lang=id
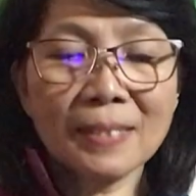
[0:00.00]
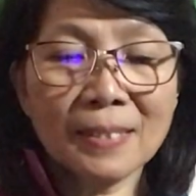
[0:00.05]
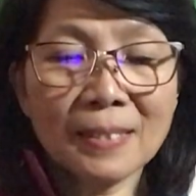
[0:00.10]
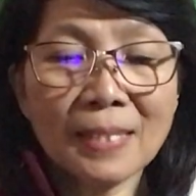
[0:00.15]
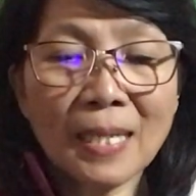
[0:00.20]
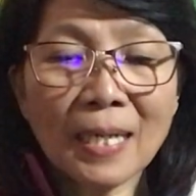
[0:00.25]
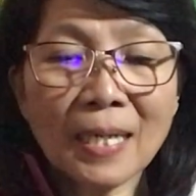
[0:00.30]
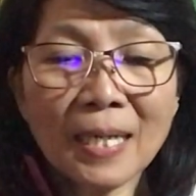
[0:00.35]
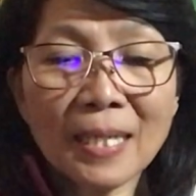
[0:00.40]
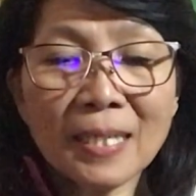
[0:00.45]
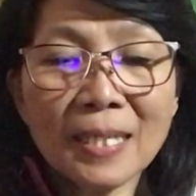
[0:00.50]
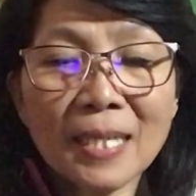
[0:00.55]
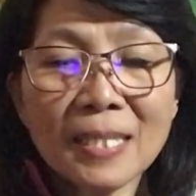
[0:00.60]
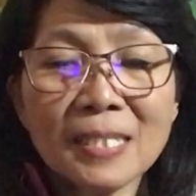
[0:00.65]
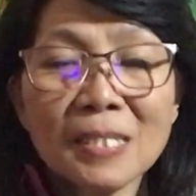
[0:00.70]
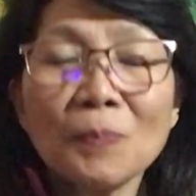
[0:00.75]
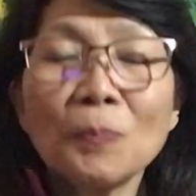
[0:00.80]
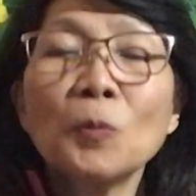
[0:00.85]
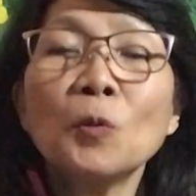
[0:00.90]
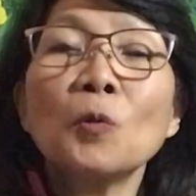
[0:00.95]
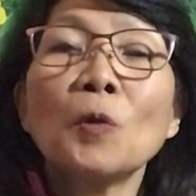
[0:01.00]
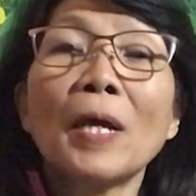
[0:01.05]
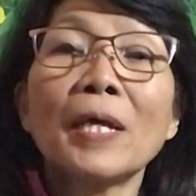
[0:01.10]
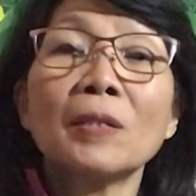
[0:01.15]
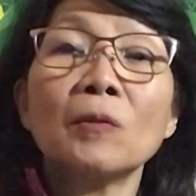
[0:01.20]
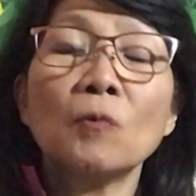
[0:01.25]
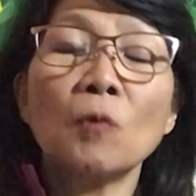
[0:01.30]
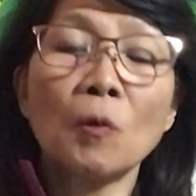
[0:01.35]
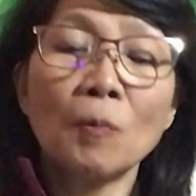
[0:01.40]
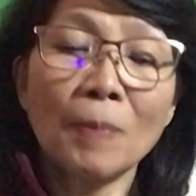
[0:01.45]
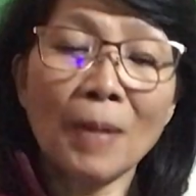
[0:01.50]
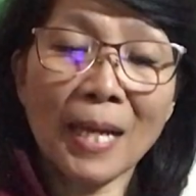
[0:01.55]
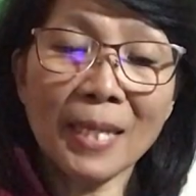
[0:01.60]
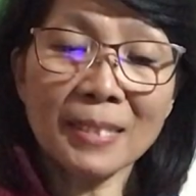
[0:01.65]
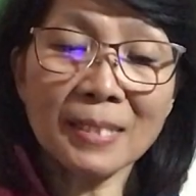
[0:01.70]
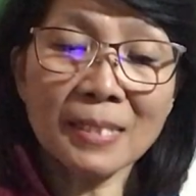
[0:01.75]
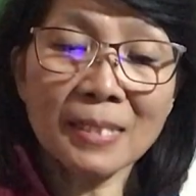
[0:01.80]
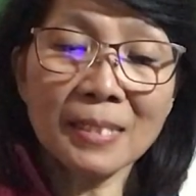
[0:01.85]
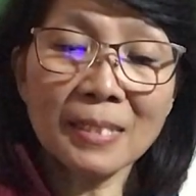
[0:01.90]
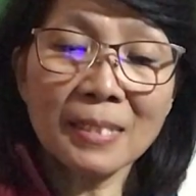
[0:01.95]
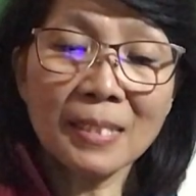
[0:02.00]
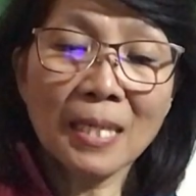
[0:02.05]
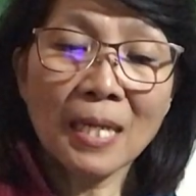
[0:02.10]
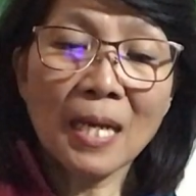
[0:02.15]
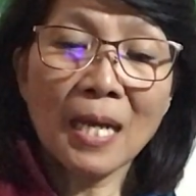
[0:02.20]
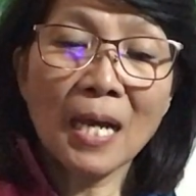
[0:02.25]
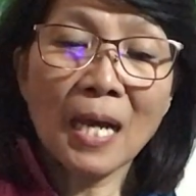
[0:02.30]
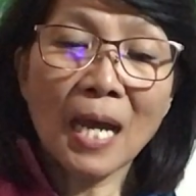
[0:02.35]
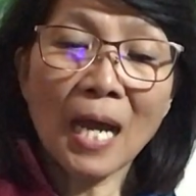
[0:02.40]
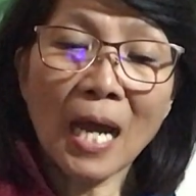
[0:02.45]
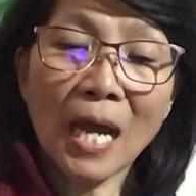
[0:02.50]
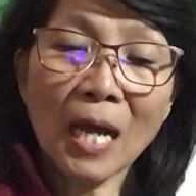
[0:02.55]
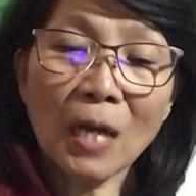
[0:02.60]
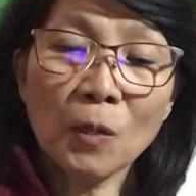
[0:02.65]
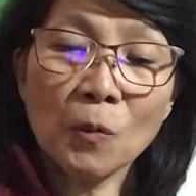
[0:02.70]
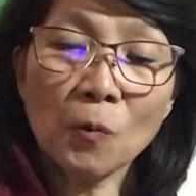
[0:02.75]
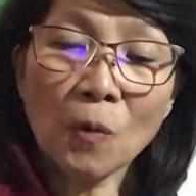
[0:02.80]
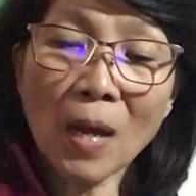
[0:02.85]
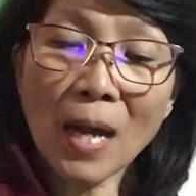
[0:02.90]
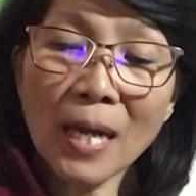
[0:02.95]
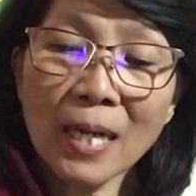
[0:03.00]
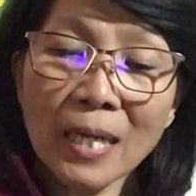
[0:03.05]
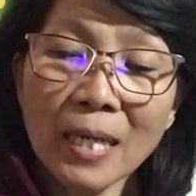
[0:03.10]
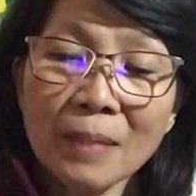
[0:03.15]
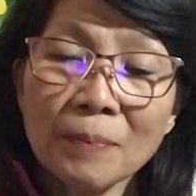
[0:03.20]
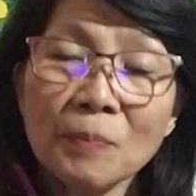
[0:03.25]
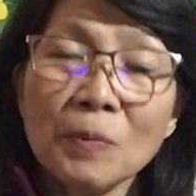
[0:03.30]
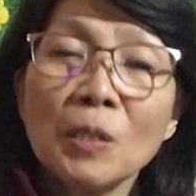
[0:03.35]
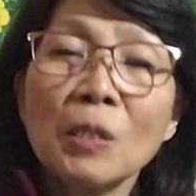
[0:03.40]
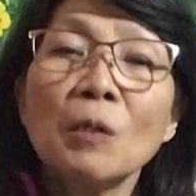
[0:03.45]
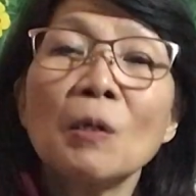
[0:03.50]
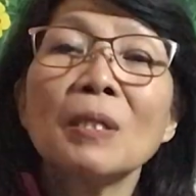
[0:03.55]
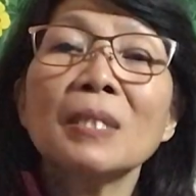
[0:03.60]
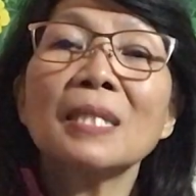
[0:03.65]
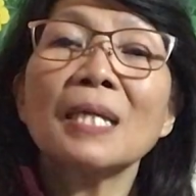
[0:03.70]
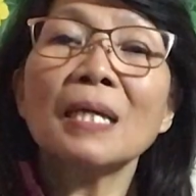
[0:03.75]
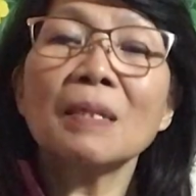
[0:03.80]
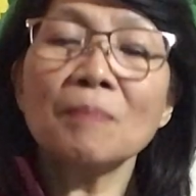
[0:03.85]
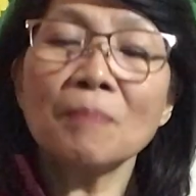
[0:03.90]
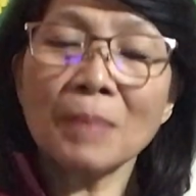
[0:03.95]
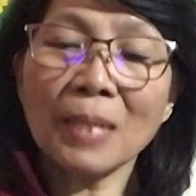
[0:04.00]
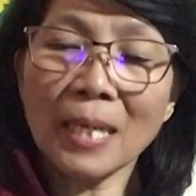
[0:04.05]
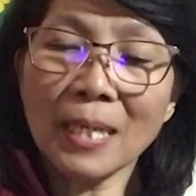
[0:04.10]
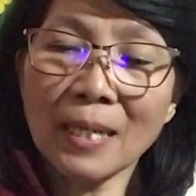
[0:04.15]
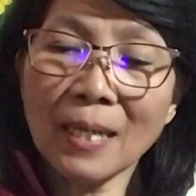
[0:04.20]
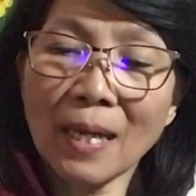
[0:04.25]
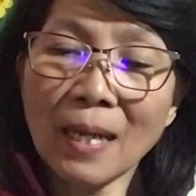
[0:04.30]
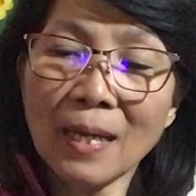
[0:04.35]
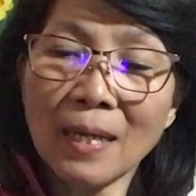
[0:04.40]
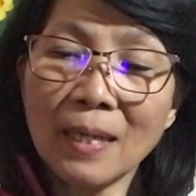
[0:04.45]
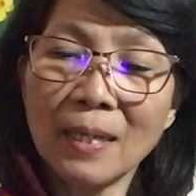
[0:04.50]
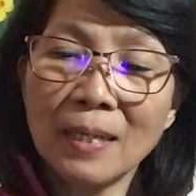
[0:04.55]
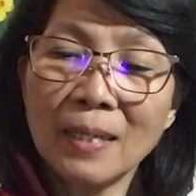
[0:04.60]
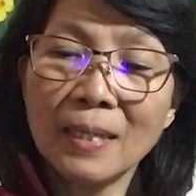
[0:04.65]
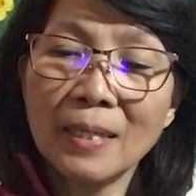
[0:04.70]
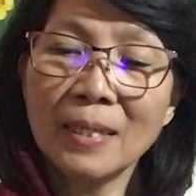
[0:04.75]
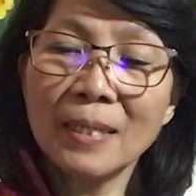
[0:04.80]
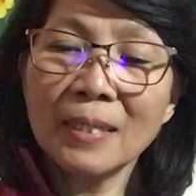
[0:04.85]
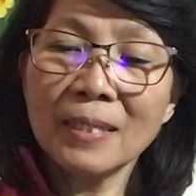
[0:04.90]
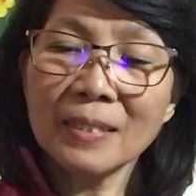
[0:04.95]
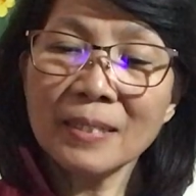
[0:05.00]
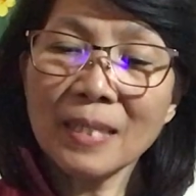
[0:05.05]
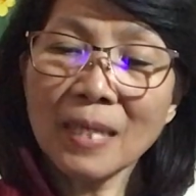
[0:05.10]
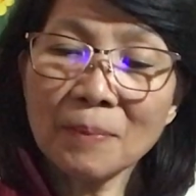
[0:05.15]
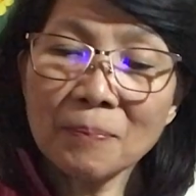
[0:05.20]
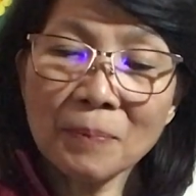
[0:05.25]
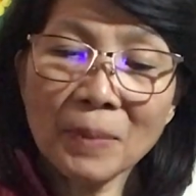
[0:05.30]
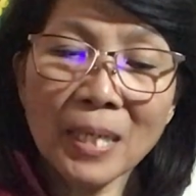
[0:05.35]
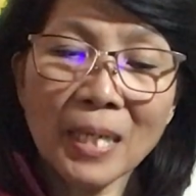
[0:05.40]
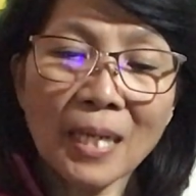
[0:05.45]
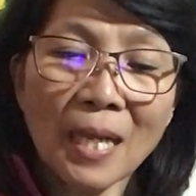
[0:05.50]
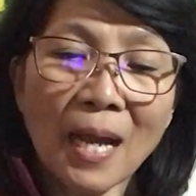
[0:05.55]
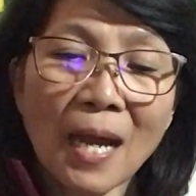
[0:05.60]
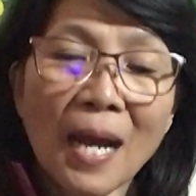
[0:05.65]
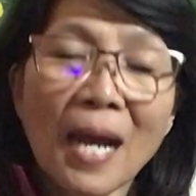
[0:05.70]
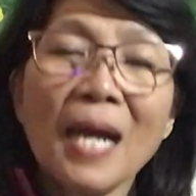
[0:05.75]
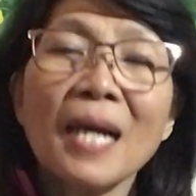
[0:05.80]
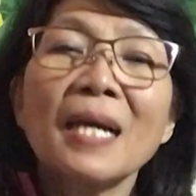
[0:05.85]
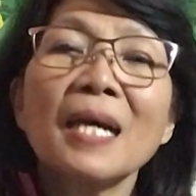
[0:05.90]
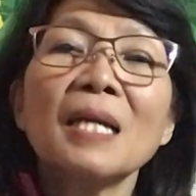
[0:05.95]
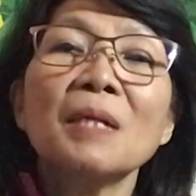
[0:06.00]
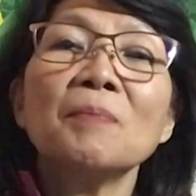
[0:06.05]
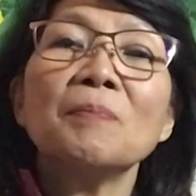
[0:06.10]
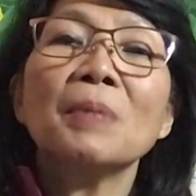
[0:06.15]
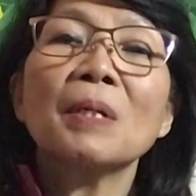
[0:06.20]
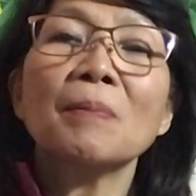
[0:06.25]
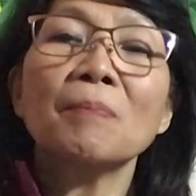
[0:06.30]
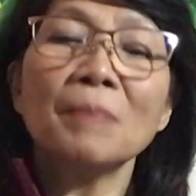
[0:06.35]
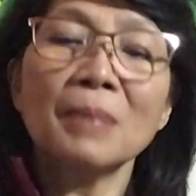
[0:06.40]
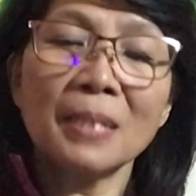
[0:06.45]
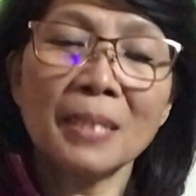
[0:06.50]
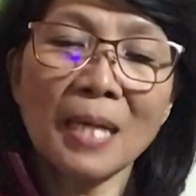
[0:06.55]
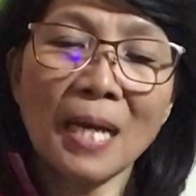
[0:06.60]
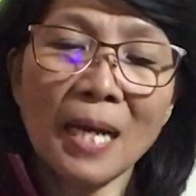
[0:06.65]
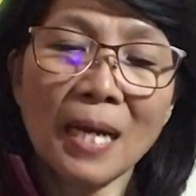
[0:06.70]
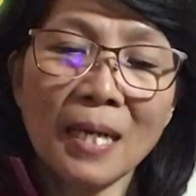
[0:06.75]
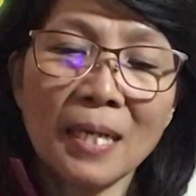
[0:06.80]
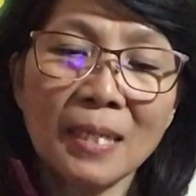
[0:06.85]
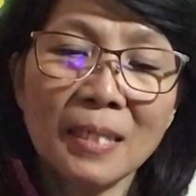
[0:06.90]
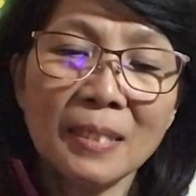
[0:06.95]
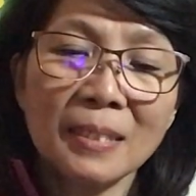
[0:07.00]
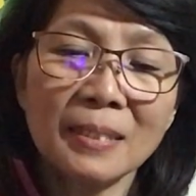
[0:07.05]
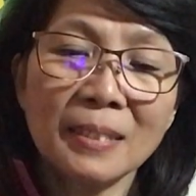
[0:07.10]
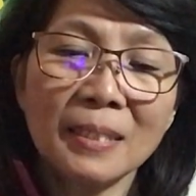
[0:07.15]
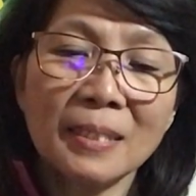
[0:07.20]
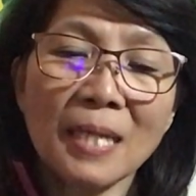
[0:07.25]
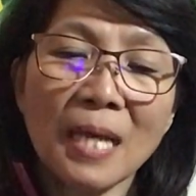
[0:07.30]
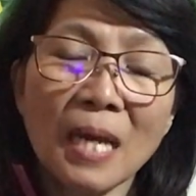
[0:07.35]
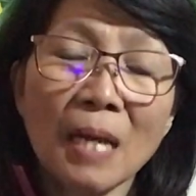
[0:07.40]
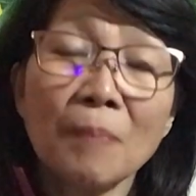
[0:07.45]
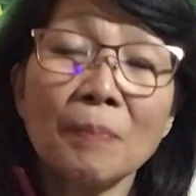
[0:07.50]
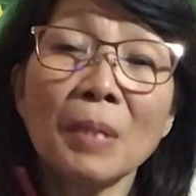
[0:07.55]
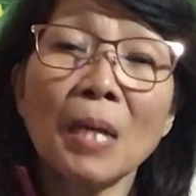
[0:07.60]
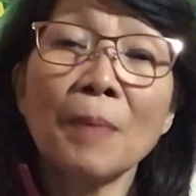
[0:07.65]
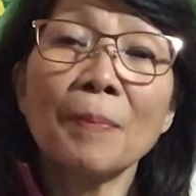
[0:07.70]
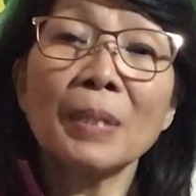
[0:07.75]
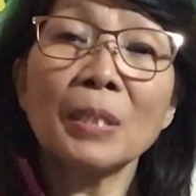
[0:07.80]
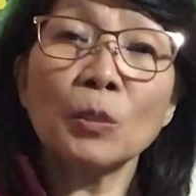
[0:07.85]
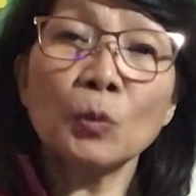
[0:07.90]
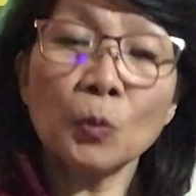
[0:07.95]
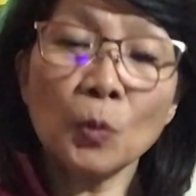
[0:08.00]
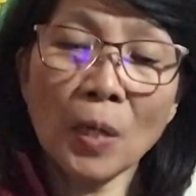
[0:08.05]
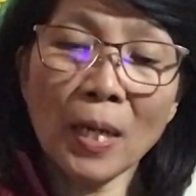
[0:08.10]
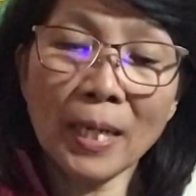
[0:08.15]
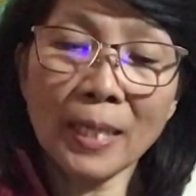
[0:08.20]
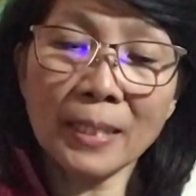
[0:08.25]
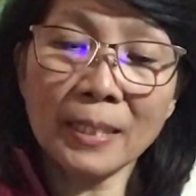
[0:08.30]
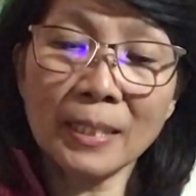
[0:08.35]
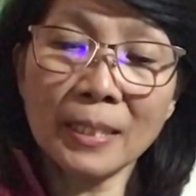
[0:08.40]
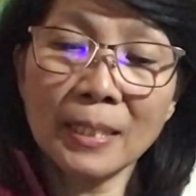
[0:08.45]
Sakaria 10 ayat 12 Aku akan menguatkan mereka, dan mereka akan bermegah di dalam nama Tuhan.